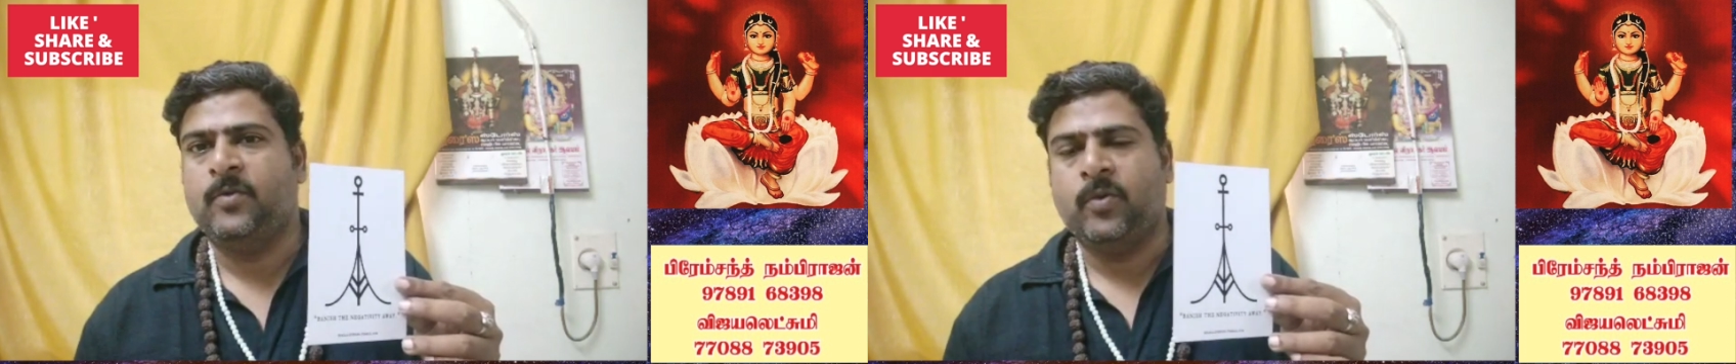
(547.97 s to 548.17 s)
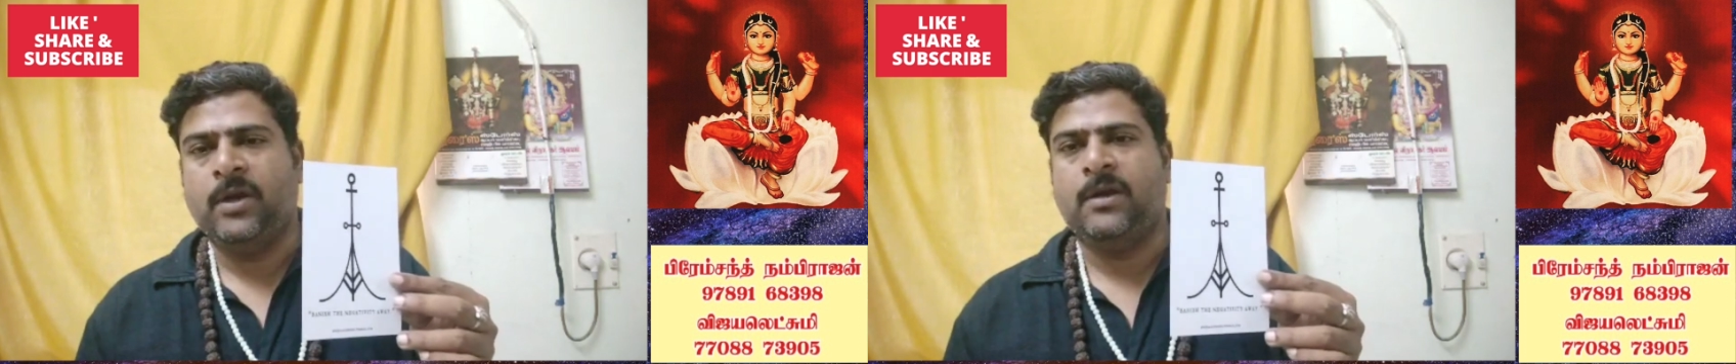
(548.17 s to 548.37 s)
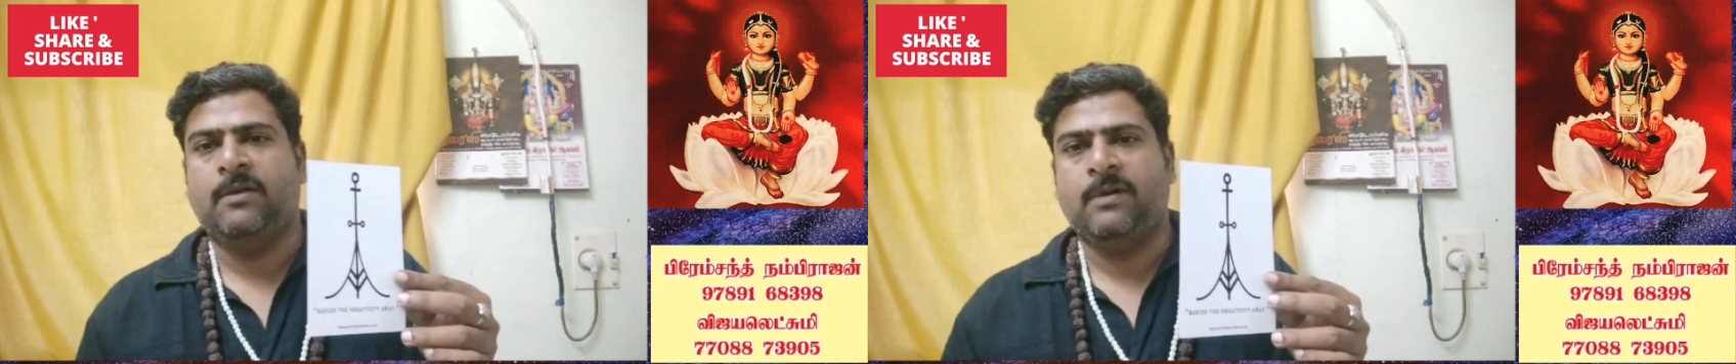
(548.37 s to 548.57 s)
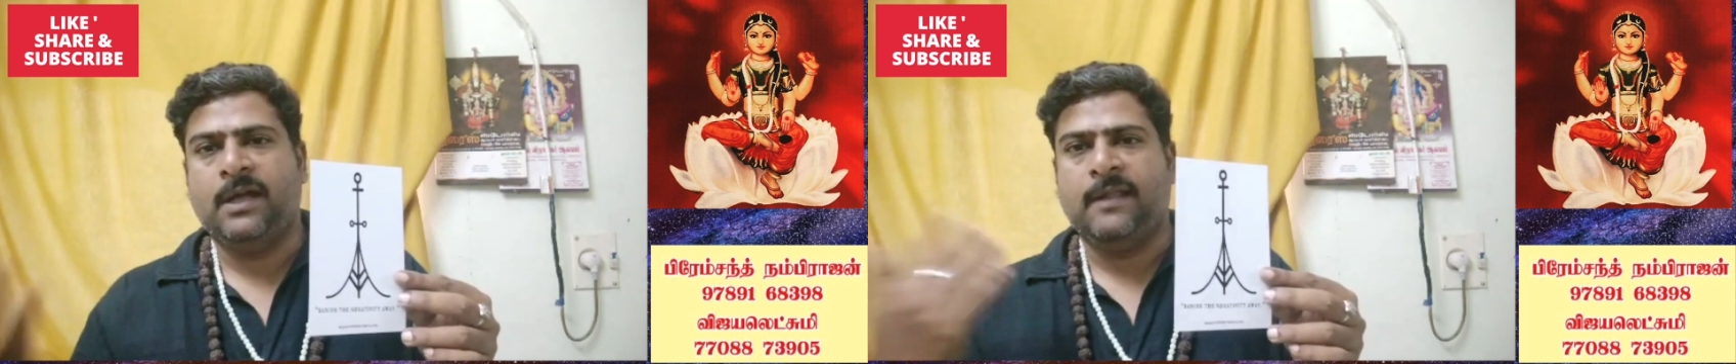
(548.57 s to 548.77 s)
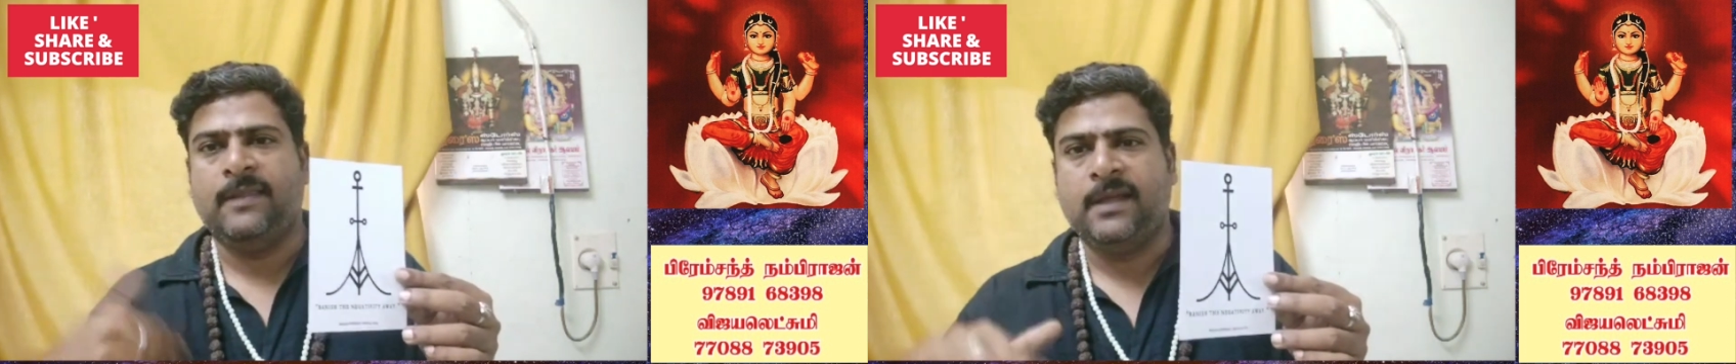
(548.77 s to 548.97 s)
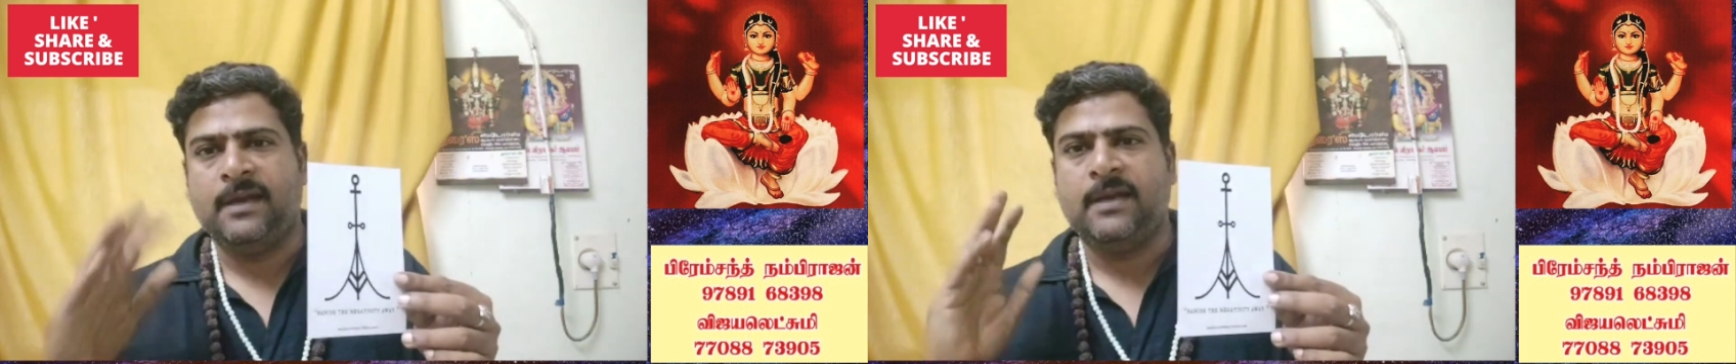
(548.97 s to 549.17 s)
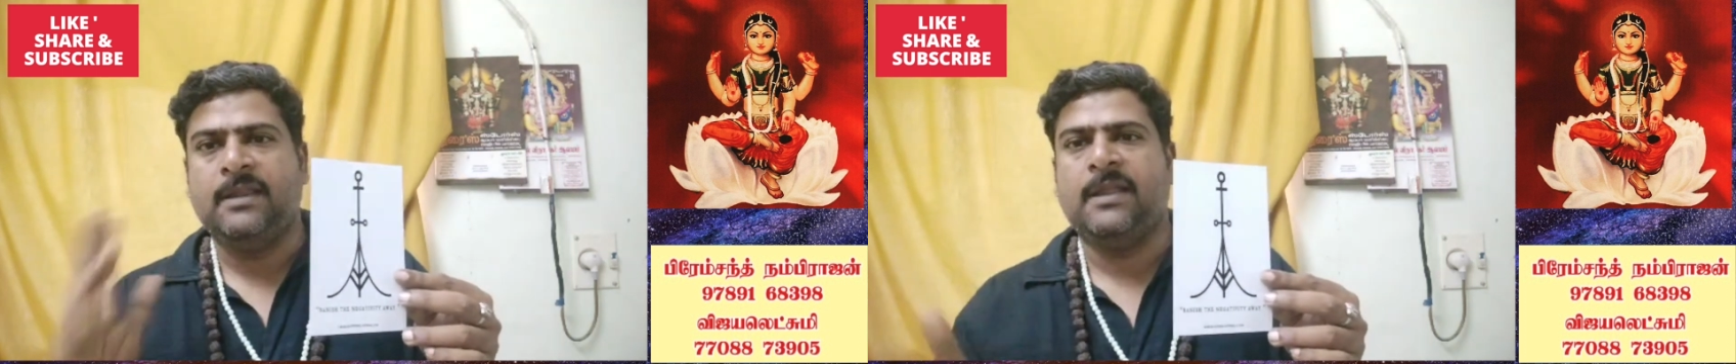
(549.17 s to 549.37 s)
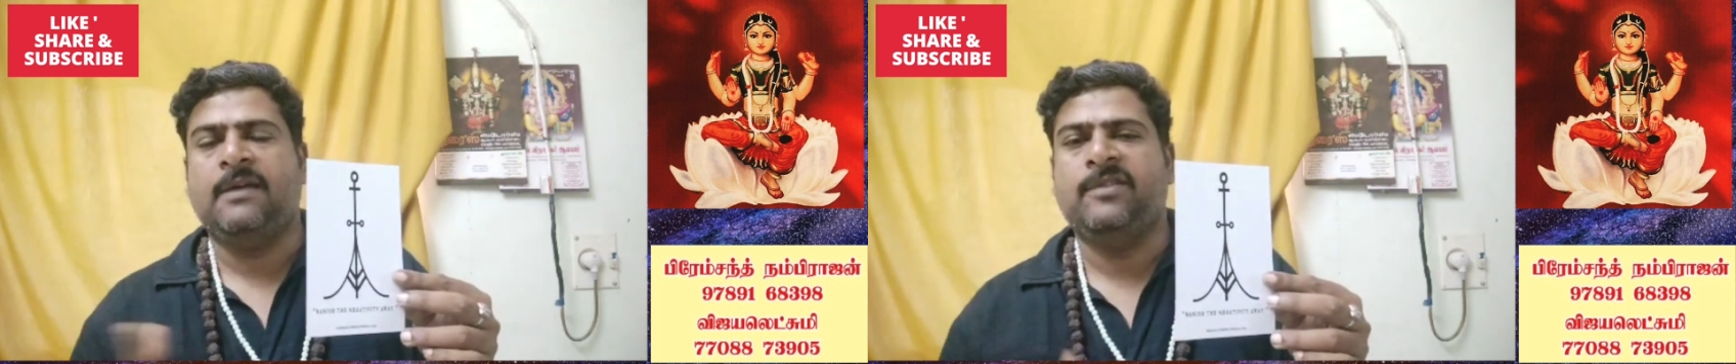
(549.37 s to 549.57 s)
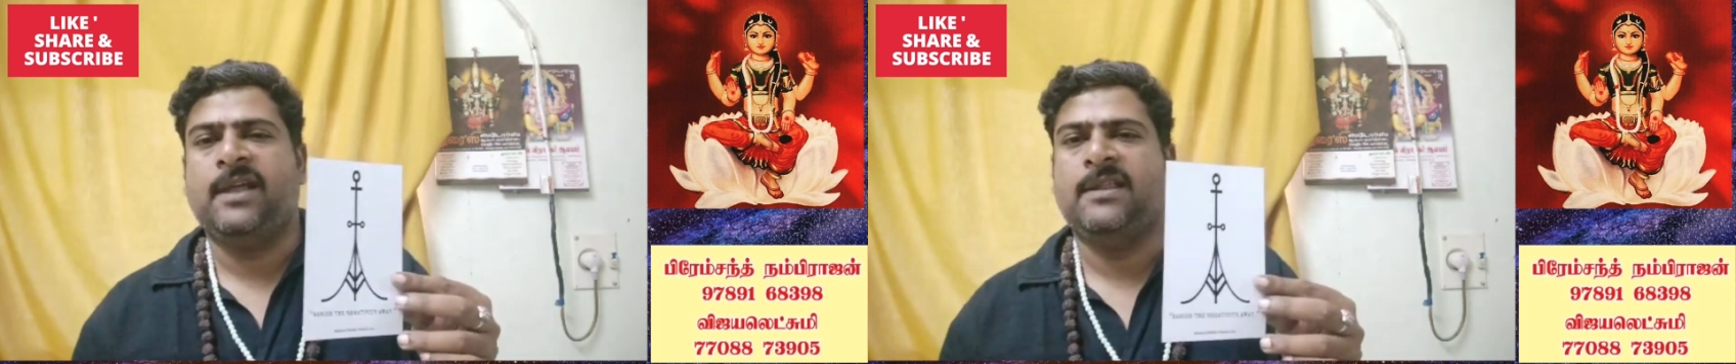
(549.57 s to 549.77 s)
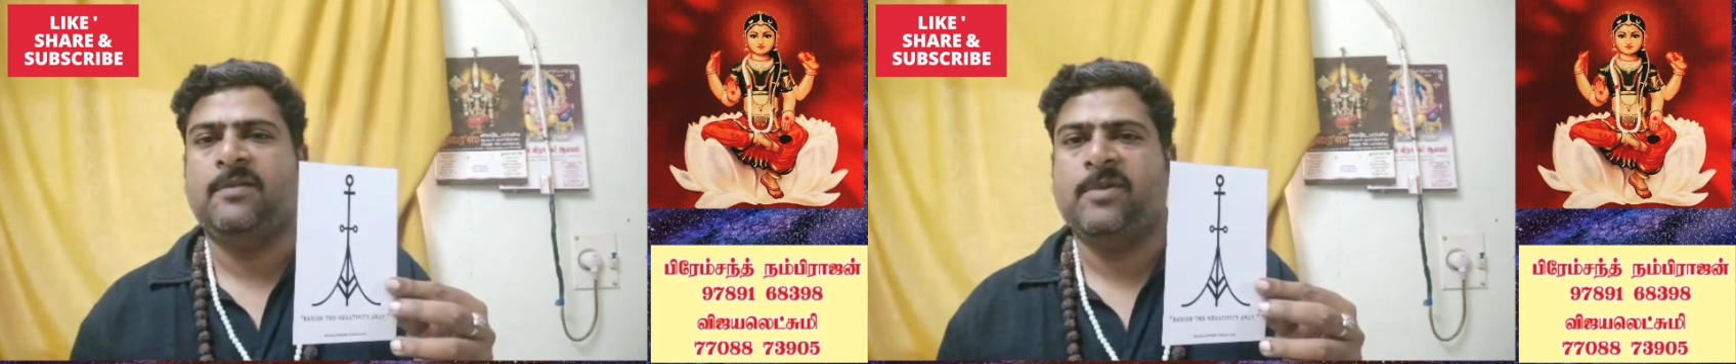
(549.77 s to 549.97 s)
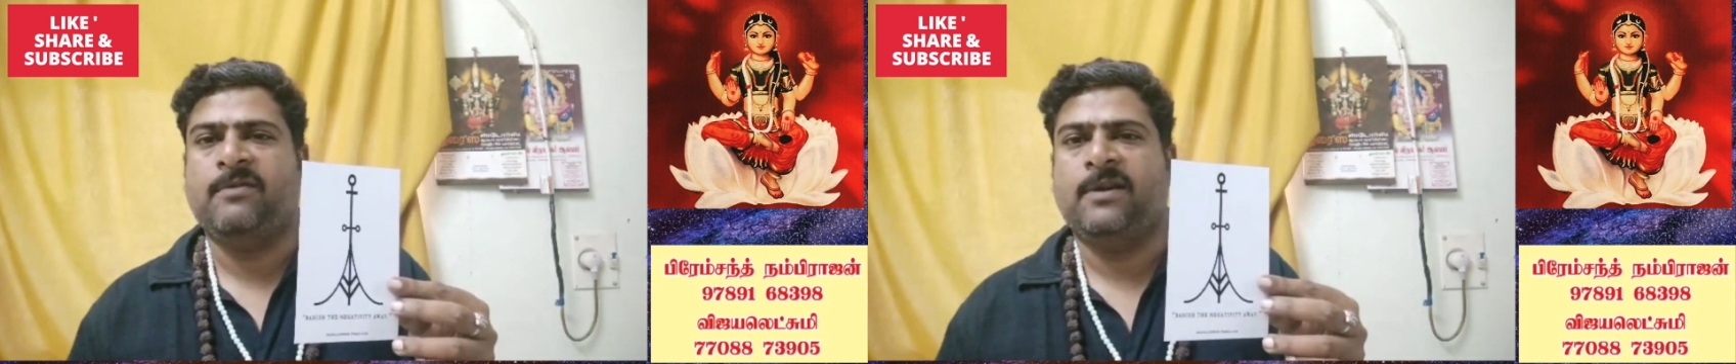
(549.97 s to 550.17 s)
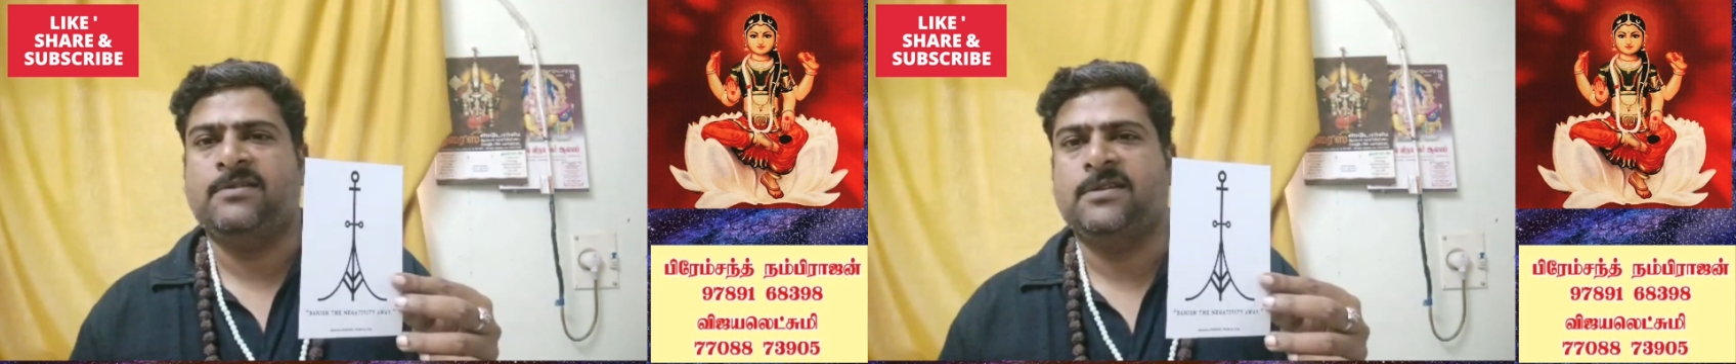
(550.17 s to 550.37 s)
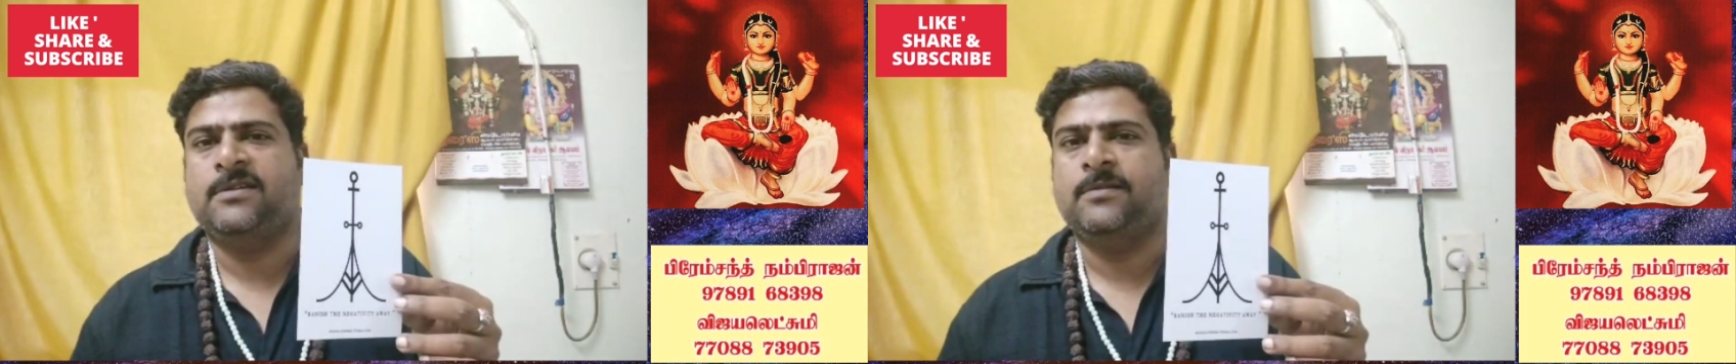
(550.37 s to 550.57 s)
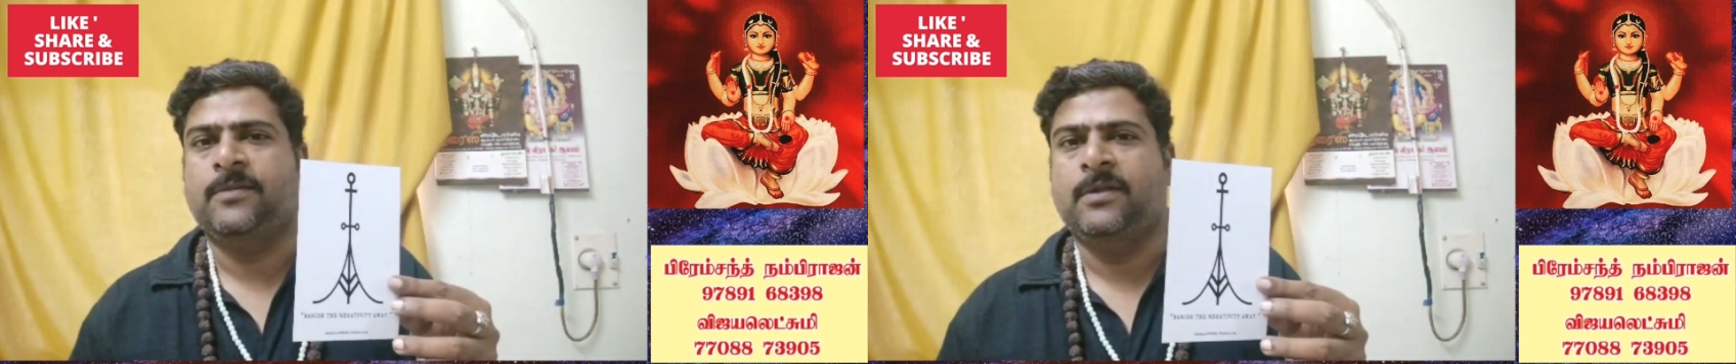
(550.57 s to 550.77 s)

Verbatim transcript: குறியீட்டை விட அந்த எண்ணம் தான் வந்து அதிகமாக வேலை செய்யுது